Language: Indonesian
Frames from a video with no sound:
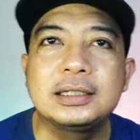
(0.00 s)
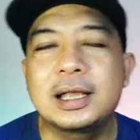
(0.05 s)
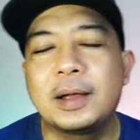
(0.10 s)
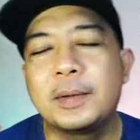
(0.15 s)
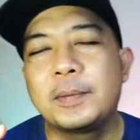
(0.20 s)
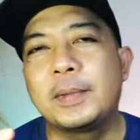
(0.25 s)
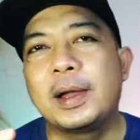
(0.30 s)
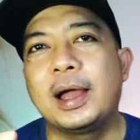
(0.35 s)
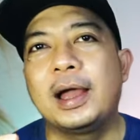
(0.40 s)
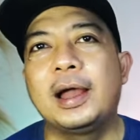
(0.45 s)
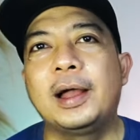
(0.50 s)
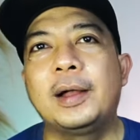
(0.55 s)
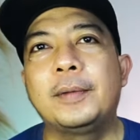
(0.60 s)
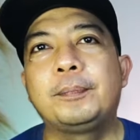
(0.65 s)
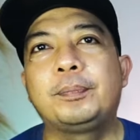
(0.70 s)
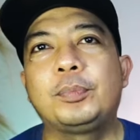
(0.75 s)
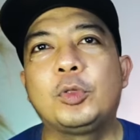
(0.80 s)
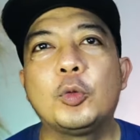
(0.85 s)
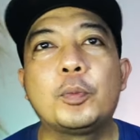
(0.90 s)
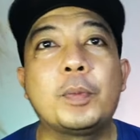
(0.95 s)
sama
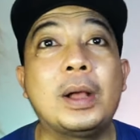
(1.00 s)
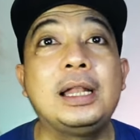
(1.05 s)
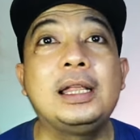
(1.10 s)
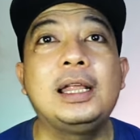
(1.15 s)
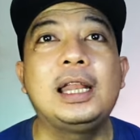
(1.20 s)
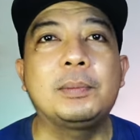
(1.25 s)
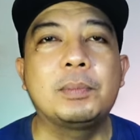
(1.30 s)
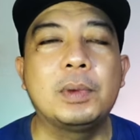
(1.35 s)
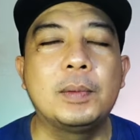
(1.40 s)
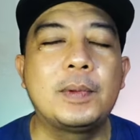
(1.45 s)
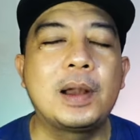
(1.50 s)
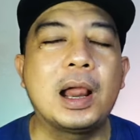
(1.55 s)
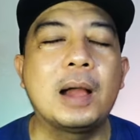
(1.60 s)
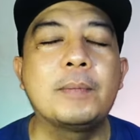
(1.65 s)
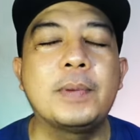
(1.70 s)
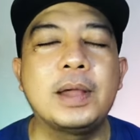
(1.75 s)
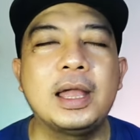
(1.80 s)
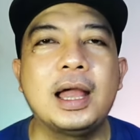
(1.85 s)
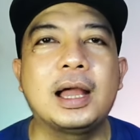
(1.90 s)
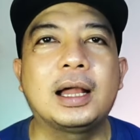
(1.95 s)
lupa lirik
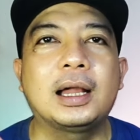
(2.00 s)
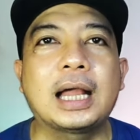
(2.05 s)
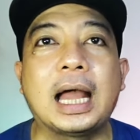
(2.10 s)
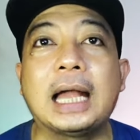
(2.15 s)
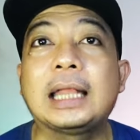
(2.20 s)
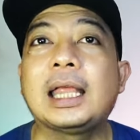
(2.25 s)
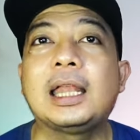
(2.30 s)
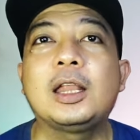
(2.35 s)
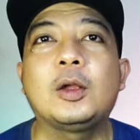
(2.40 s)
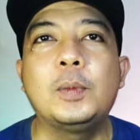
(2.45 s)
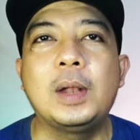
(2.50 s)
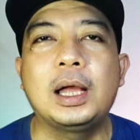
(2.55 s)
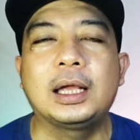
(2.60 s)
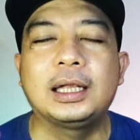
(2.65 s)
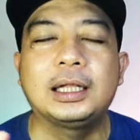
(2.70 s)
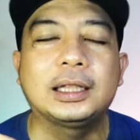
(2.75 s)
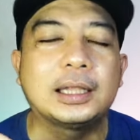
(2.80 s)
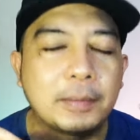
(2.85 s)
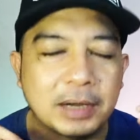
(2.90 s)
beberapa ya kayak tadi bilang kita